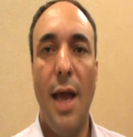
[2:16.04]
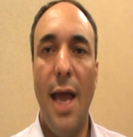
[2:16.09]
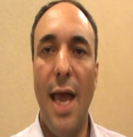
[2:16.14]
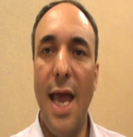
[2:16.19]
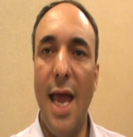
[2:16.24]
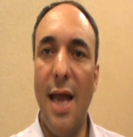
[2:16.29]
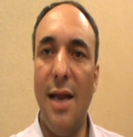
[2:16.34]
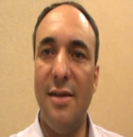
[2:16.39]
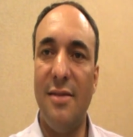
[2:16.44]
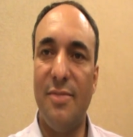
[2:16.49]

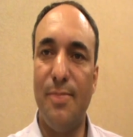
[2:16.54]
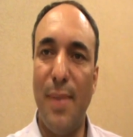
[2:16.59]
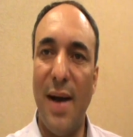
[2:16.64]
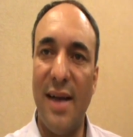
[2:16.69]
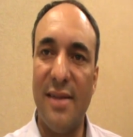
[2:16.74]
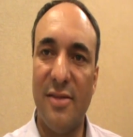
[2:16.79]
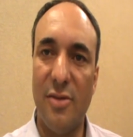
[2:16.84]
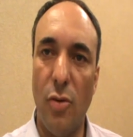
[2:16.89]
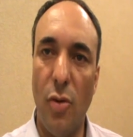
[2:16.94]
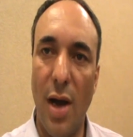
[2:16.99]
Eles
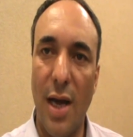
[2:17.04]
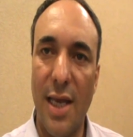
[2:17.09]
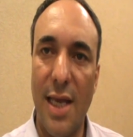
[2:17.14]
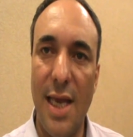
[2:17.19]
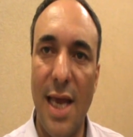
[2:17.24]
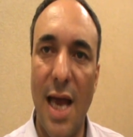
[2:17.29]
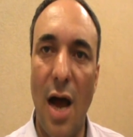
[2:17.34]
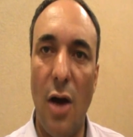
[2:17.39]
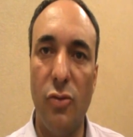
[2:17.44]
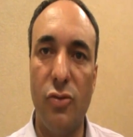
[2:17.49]
passam a
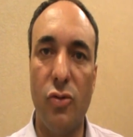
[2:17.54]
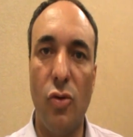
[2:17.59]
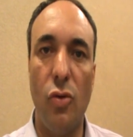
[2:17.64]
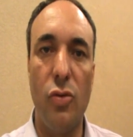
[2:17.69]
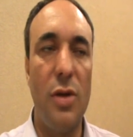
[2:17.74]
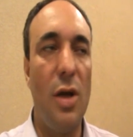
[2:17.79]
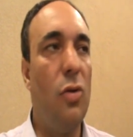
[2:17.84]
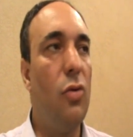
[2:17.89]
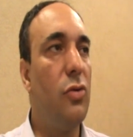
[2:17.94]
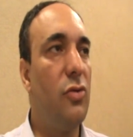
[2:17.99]
guiar os
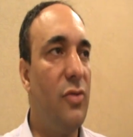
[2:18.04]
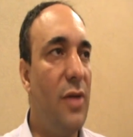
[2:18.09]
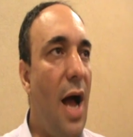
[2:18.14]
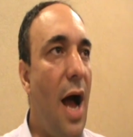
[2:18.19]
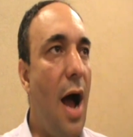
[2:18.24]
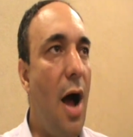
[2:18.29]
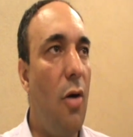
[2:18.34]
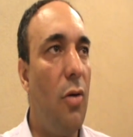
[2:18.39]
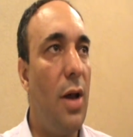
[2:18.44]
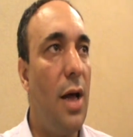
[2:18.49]
conteúdos da
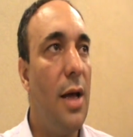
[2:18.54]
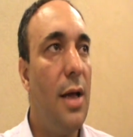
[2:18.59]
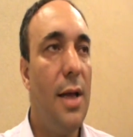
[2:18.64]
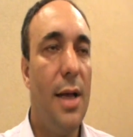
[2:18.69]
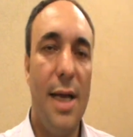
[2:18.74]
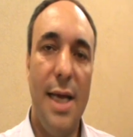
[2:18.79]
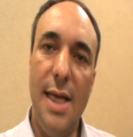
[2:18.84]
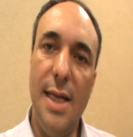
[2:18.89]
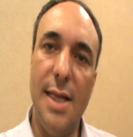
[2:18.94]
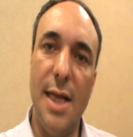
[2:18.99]
aula
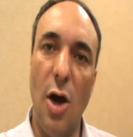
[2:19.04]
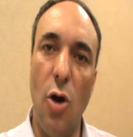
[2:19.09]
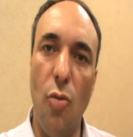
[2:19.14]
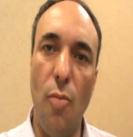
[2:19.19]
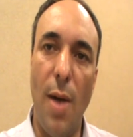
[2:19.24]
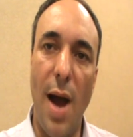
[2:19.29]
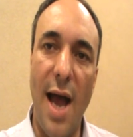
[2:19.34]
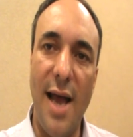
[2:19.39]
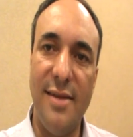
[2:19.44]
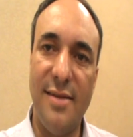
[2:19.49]
e não
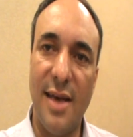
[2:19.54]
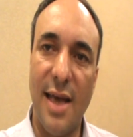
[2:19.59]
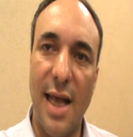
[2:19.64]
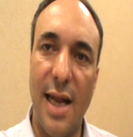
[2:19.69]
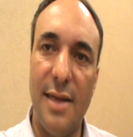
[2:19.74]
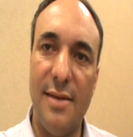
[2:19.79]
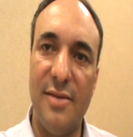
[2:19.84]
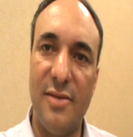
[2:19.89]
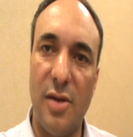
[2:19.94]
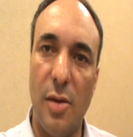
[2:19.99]
mais
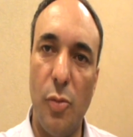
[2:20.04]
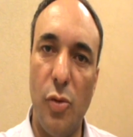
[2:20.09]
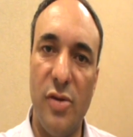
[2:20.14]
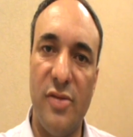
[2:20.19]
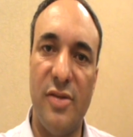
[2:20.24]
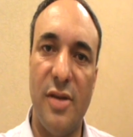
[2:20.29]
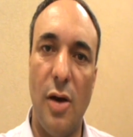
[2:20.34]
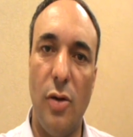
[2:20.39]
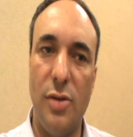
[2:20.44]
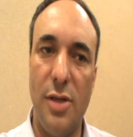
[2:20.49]
aquela
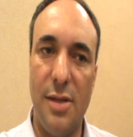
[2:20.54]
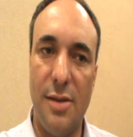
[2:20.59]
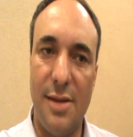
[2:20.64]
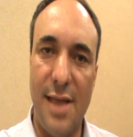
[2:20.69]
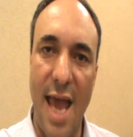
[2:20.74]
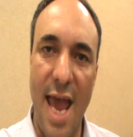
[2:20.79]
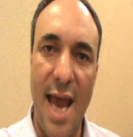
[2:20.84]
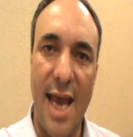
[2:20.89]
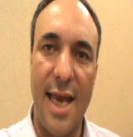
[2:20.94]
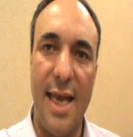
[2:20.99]
distribuição de
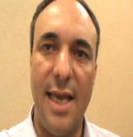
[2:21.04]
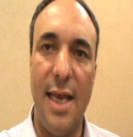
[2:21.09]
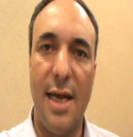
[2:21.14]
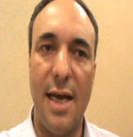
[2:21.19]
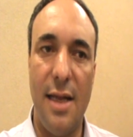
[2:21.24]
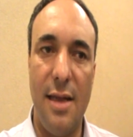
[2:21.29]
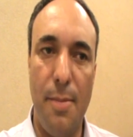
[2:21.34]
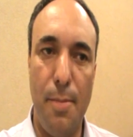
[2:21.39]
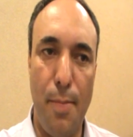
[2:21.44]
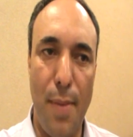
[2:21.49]

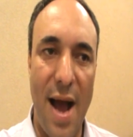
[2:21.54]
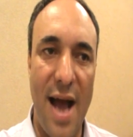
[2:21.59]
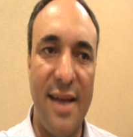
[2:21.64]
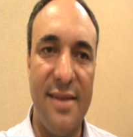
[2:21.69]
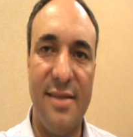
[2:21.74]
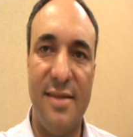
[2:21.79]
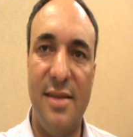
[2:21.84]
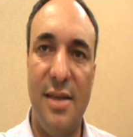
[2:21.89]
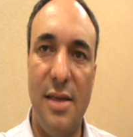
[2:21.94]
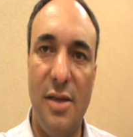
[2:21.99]
técnica, de
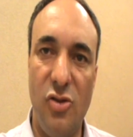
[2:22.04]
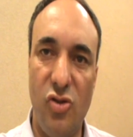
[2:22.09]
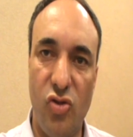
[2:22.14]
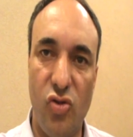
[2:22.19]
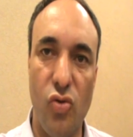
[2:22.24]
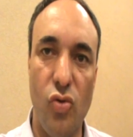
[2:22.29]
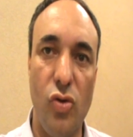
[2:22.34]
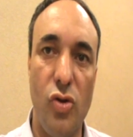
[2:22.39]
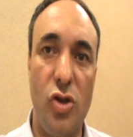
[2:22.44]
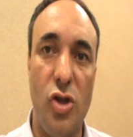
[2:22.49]
passe, de
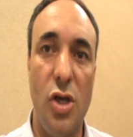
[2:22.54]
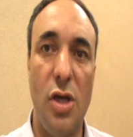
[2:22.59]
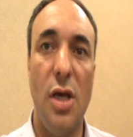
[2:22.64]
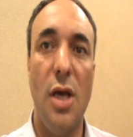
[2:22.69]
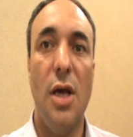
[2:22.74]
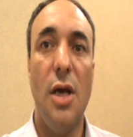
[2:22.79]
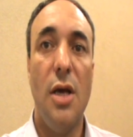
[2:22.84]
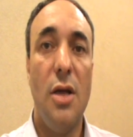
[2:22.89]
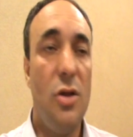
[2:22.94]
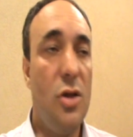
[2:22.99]
chute,
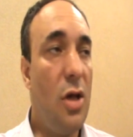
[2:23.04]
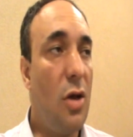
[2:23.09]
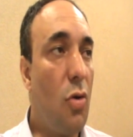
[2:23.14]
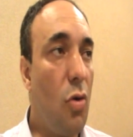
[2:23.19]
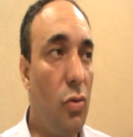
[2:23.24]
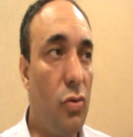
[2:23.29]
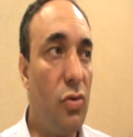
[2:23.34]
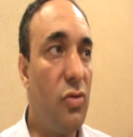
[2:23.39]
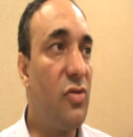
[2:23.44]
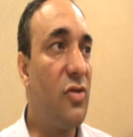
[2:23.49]
de
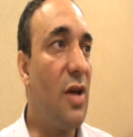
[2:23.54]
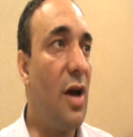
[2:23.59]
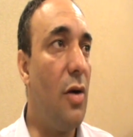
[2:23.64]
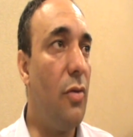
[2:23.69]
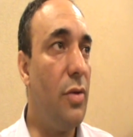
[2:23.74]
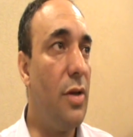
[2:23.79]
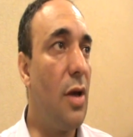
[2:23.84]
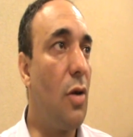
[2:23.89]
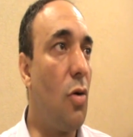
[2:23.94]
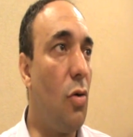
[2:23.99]

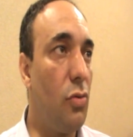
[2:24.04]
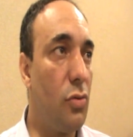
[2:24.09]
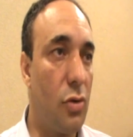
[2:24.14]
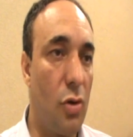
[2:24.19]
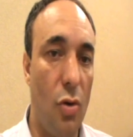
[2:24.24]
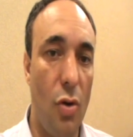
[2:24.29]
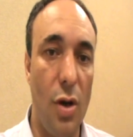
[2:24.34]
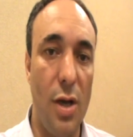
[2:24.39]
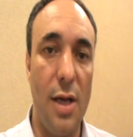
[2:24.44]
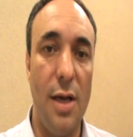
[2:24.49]
condução e de
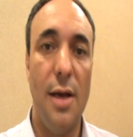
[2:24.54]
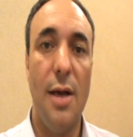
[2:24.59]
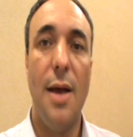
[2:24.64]
controle,